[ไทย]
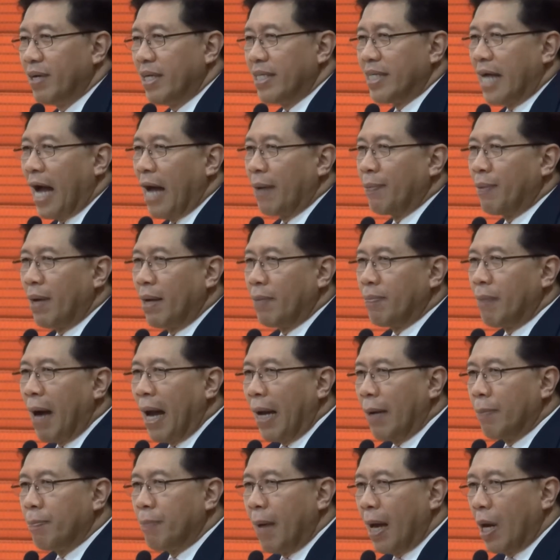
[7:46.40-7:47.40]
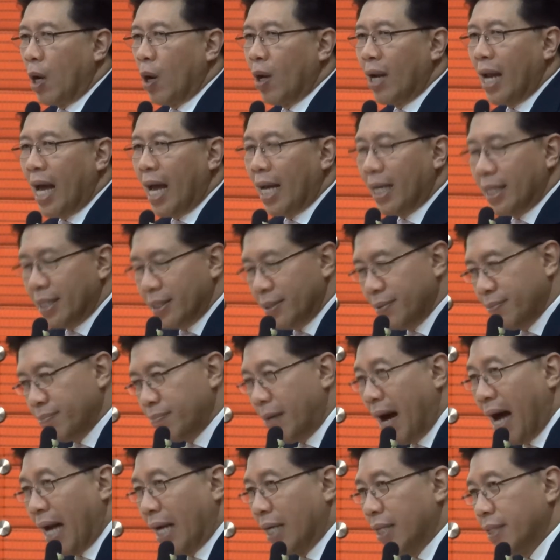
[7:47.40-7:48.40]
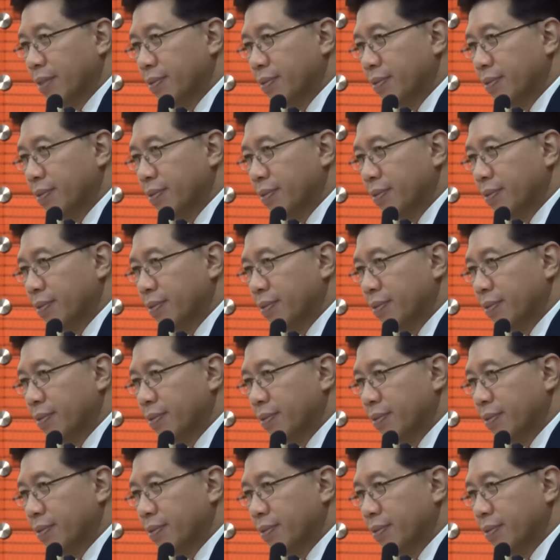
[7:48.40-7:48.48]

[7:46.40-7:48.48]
เพิ่งขายไป1,800 ล้านบา